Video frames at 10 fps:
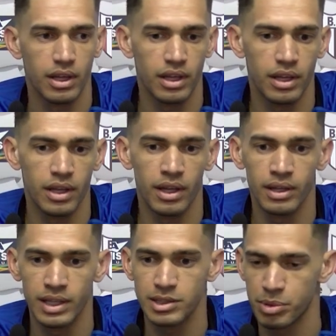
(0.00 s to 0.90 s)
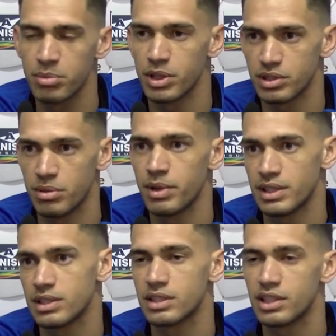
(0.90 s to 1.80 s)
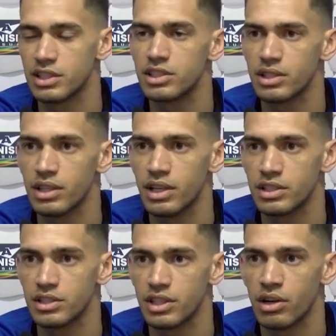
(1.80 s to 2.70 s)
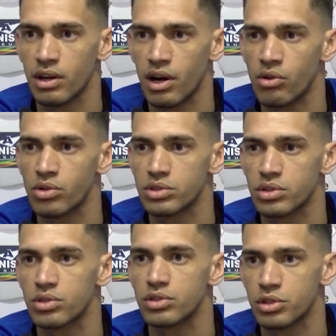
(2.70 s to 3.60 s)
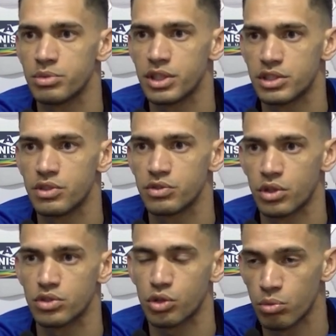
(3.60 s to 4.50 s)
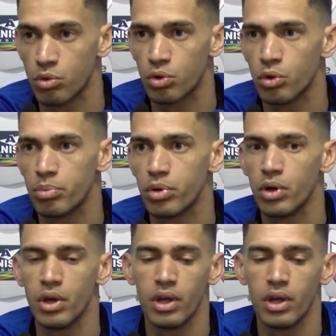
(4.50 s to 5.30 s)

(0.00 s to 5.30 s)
E é, nesse primeiro semestre, assim, a gente, a gente alcançou todos os objetivos nossos como grupo.